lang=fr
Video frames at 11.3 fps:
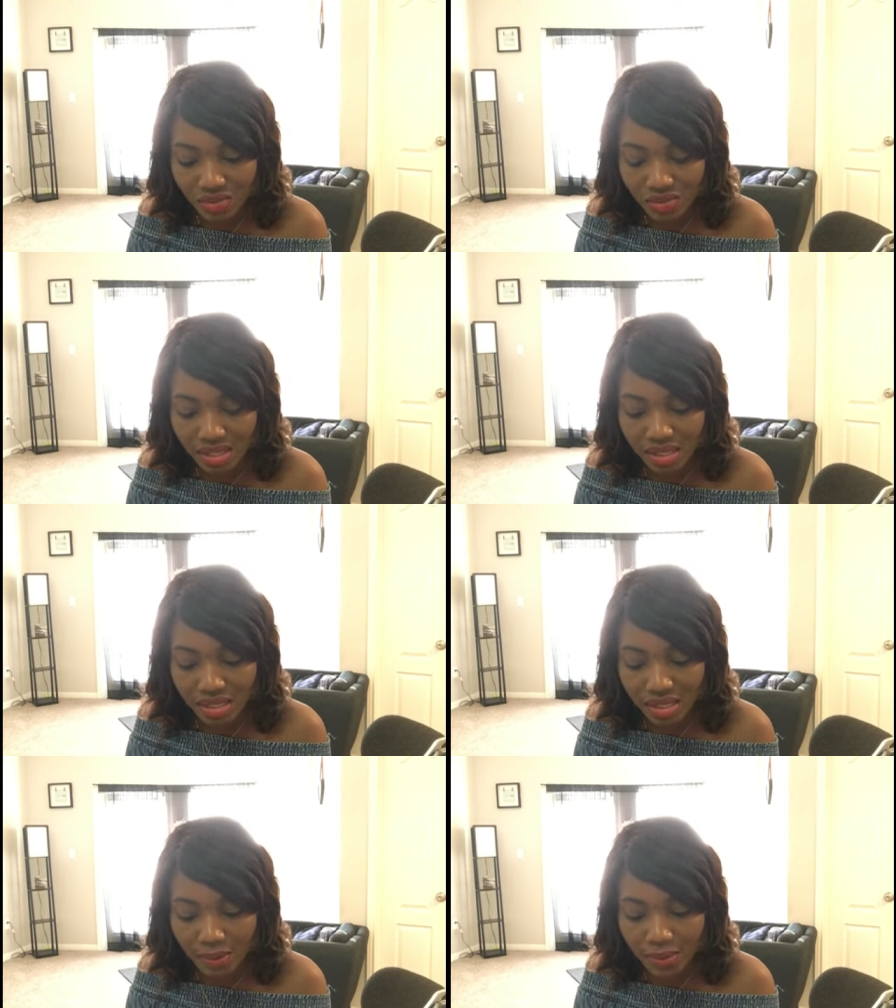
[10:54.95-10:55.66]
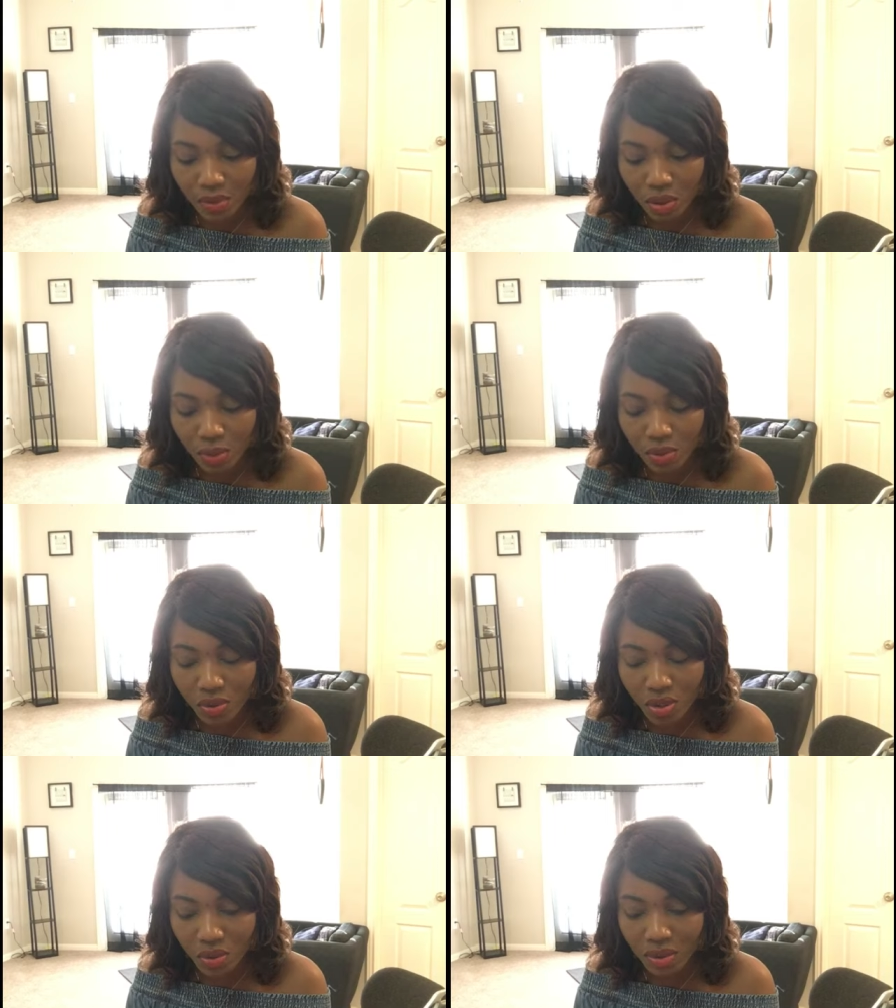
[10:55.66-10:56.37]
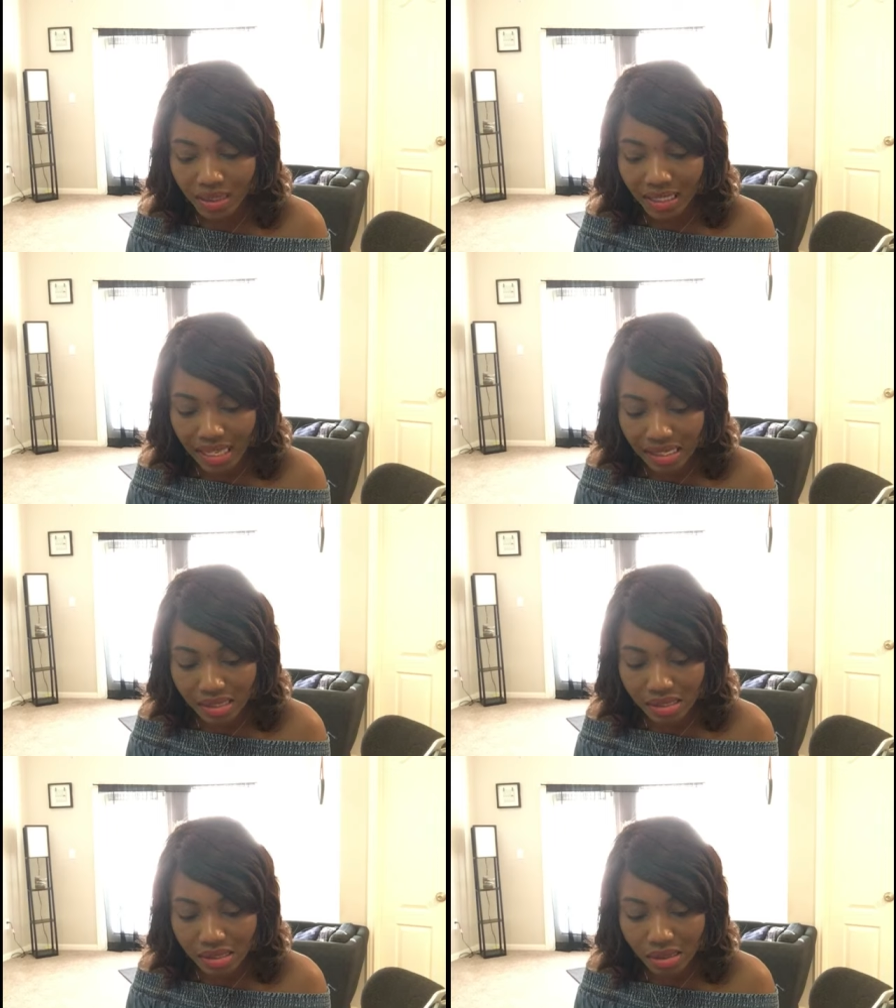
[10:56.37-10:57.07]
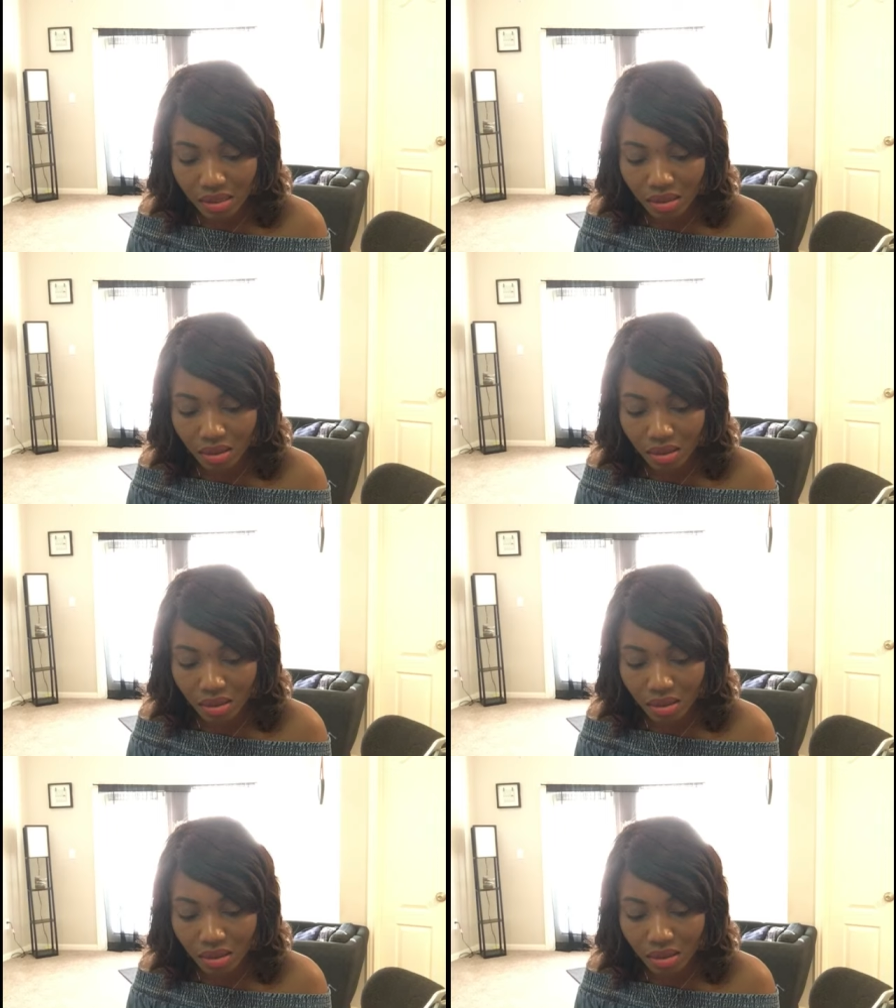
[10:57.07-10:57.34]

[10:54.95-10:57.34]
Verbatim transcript: Je vois ici certaines personnes qui ont besoin de tests.